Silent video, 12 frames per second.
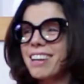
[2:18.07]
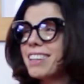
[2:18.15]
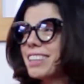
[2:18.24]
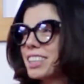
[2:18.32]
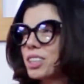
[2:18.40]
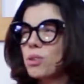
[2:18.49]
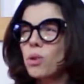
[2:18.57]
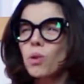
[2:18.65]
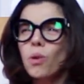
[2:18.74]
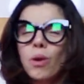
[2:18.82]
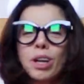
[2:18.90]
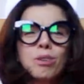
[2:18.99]
ele era lindo,
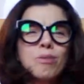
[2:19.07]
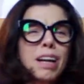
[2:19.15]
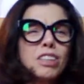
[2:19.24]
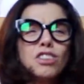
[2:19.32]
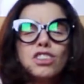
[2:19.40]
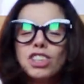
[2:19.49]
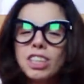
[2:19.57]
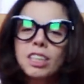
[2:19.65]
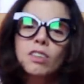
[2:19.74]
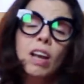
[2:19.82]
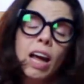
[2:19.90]
loiro, um gatinho,